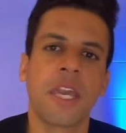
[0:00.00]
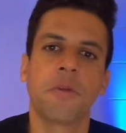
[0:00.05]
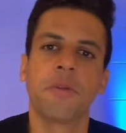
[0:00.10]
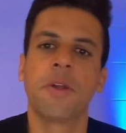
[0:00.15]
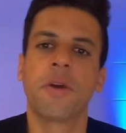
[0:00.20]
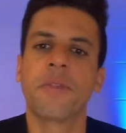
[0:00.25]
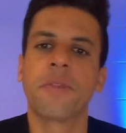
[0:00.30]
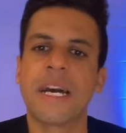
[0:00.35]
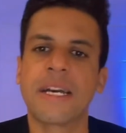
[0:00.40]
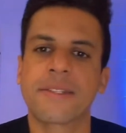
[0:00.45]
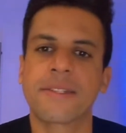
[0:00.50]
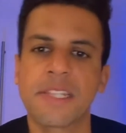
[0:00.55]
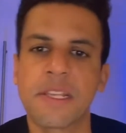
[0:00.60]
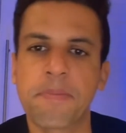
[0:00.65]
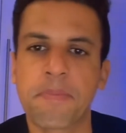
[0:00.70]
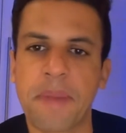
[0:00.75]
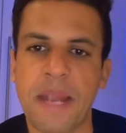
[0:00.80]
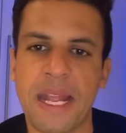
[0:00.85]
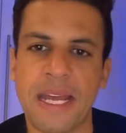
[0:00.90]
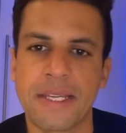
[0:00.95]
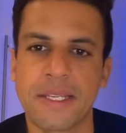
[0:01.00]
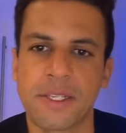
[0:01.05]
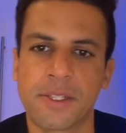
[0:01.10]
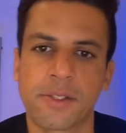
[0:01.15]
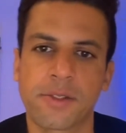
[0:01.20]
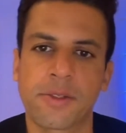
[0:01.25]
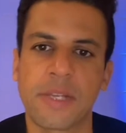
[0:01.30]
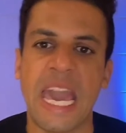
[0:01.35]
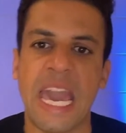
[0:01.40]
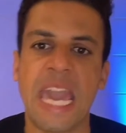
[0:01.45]
Eu não nasci para
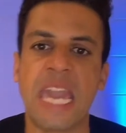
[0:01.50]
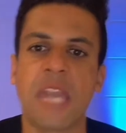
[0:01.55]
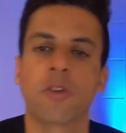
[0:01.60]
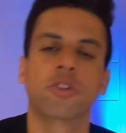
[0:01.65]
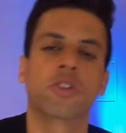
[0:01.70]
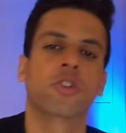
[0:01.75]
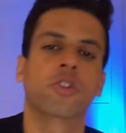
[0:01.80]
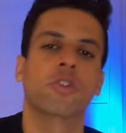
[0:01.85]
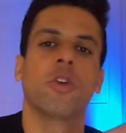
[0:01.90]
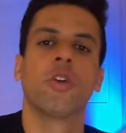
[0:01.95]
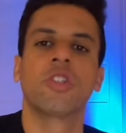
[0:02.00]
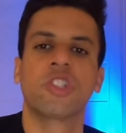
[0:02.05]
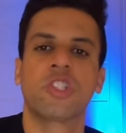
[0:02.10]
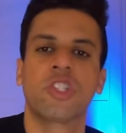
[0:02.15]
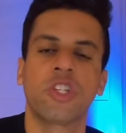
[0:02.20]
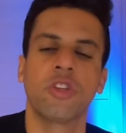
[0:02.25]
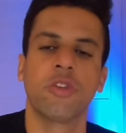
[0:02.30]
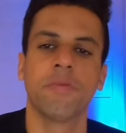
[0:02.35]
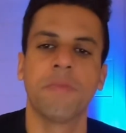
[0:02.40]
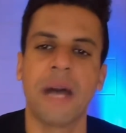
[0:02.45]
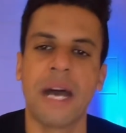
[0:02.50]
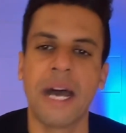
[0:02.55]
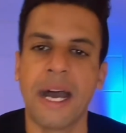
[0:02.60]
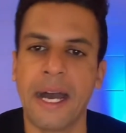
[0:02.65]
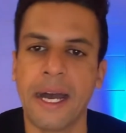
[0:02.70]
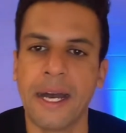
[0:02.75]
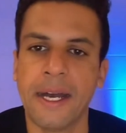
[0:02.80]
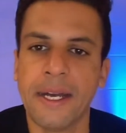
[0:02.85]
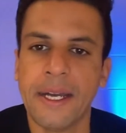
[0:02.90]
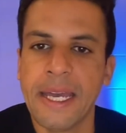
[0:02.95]
isso. Eu sou de
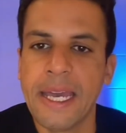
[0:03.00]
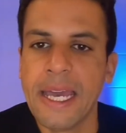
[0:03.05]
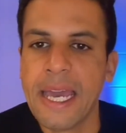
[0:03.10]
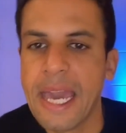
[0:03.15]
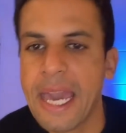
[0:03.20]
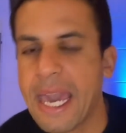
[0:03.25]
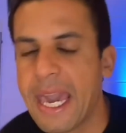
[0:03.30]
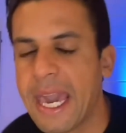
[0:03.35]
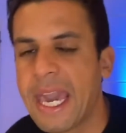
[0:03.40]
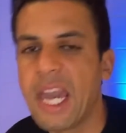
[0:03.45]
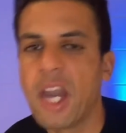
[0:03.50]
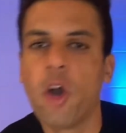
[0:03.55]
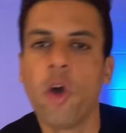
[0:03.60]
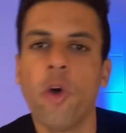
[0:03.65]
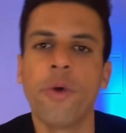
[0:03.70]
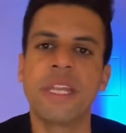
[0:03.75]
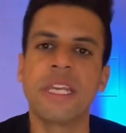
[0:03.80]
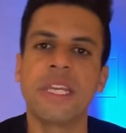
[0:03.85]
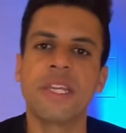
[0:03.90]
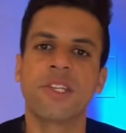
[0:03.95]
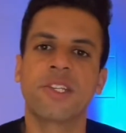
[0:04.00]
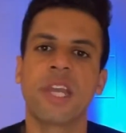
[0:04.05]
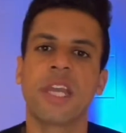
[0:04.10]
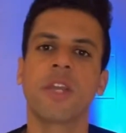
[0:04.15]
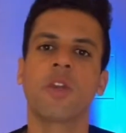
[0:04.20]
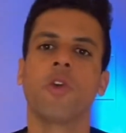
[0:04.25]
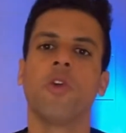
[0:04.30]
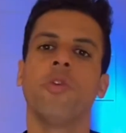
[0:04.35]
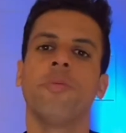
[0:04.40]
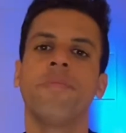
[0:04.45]
uma é,
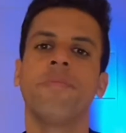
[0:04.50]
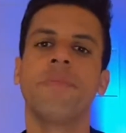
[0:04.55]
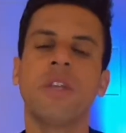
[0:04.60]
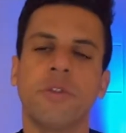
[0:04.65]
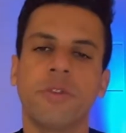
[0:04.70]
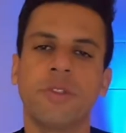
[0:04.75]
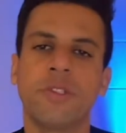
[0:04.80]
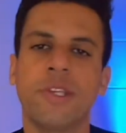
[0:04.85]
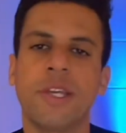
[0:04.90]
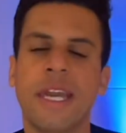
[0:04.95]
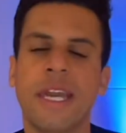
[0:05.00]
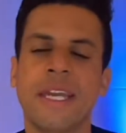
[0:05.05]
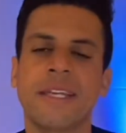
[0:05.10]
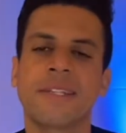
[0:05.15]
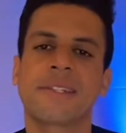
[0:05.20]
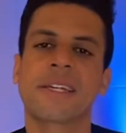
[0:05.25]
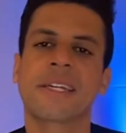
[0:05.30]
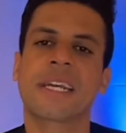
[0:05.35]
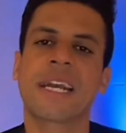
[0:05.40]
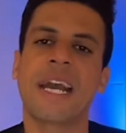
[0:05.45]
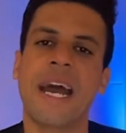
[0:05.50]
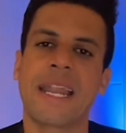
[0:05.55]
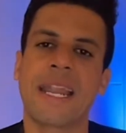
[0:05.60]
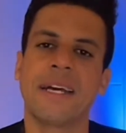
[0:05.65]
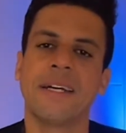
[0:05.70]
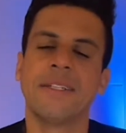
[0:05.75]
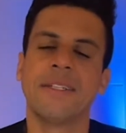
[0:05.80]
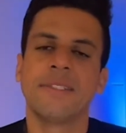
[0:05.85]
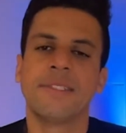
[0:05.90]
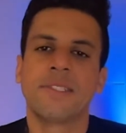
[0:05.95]
origem humilde. Esse
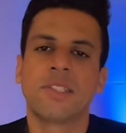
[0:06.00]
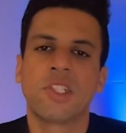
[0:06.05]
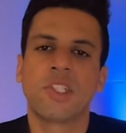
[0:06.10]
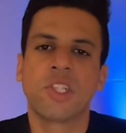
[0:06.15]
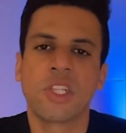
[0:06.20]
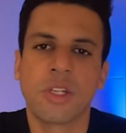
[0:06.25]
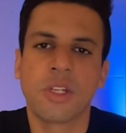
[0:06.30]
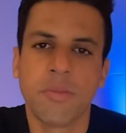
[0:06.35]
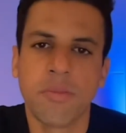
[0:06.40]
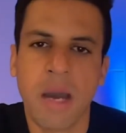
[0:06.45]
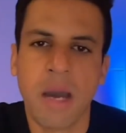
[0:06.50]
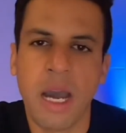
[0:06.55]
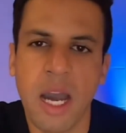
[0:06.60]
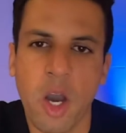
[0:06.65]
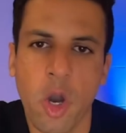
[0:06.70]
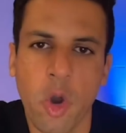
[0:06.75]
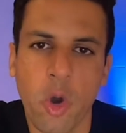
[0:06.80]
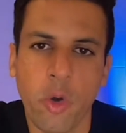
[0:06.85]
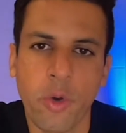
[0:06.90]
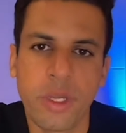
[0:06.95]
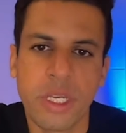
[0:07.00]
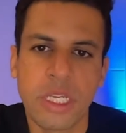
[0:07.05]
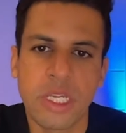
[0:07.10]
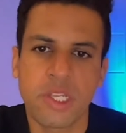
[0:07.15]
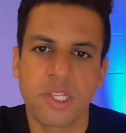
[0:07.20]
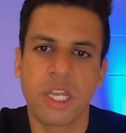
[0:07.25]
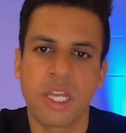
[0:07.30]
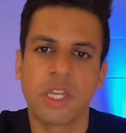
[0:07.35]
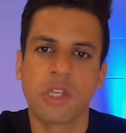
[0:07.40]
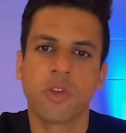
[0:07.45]
cara tinha uma
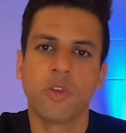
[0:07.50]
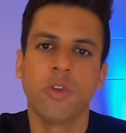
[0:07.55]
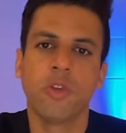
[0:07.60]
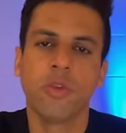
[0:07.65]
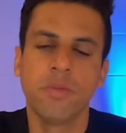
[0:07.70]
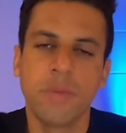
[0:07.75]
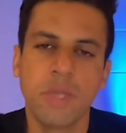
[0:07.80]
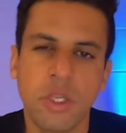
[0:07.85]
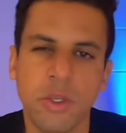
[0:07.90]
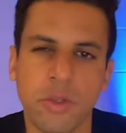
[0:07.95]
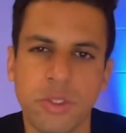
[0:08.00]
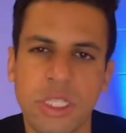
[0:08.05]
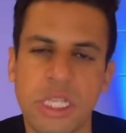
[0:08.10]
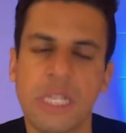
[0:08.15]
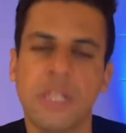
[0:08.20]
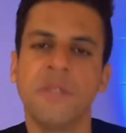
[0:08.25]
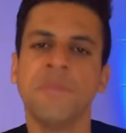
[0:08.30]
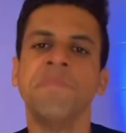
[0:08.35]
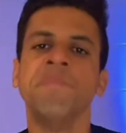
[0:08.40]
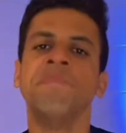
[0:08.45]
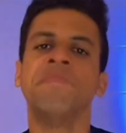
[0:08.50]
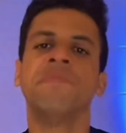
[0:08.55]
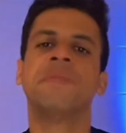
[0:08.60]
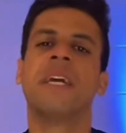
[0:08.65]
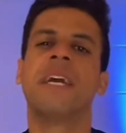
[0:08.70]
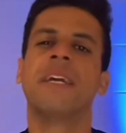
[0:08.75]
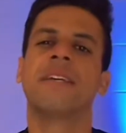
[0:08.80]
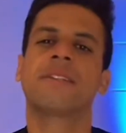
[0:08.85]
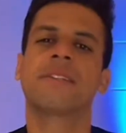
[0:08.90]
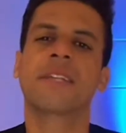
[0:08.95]
origem humilde,
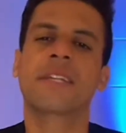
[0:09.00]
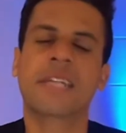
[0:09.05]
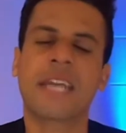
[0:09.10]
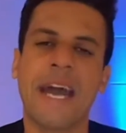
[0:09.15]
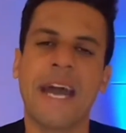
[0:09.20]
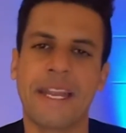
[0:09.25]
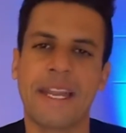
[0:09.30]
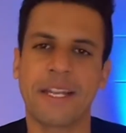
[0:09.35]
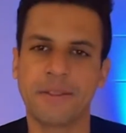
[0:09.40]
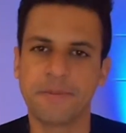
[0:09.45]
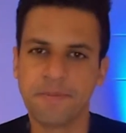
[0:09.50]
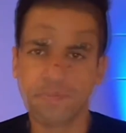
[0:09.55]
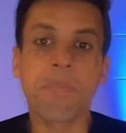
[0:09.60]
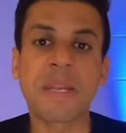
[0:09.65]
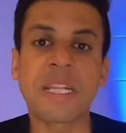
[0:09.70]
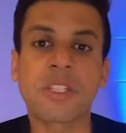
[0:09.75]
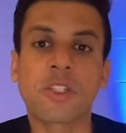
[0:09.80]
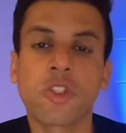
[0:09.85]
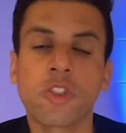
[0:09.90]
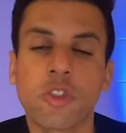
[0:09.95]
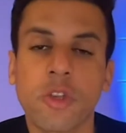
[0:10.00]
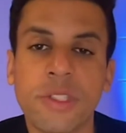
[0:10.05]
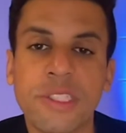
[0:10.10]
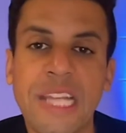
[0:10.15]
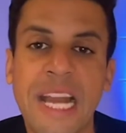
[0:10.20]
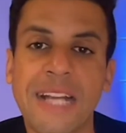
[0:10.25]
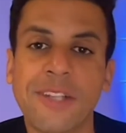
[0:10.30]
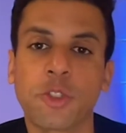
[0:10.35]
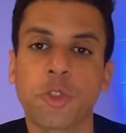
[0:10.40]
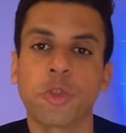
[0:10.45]
esse cara precisou
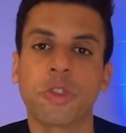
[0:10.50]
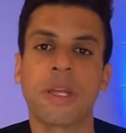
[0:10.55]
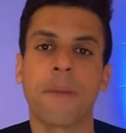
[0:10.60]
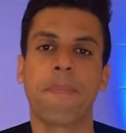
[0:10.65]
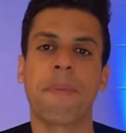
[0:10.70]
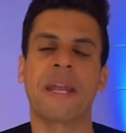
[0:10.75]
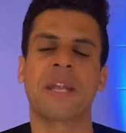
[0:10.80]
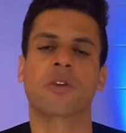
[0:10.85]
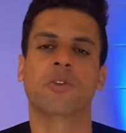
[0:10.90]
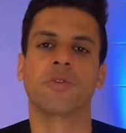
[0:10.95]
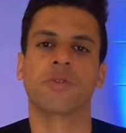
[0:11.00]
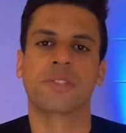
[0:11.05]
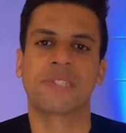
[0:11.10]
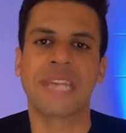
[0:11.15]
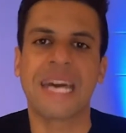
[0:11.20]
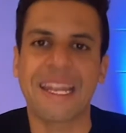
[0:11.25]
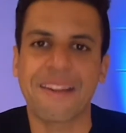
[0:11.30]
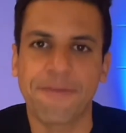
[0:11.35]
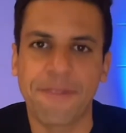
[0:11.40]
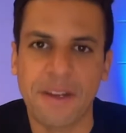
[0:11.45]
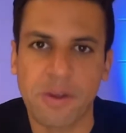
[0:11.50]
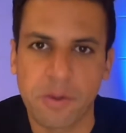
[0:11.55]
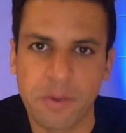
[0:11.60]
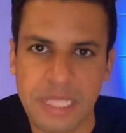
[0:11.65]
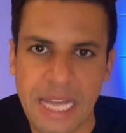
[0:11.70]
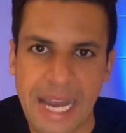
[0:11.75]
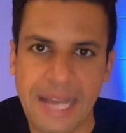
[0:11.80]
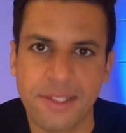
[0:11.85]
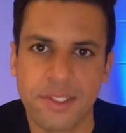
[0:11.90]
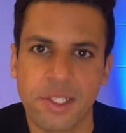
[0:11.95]
de ajuda para cursar a
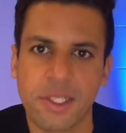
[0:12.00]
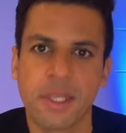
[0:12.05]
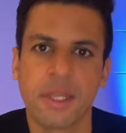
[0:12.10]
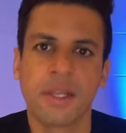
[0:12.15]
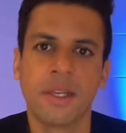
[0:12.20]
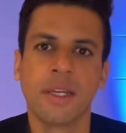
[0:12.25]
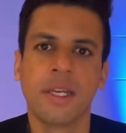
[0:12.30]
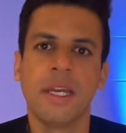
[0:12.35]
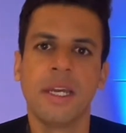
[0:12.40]
faculdade,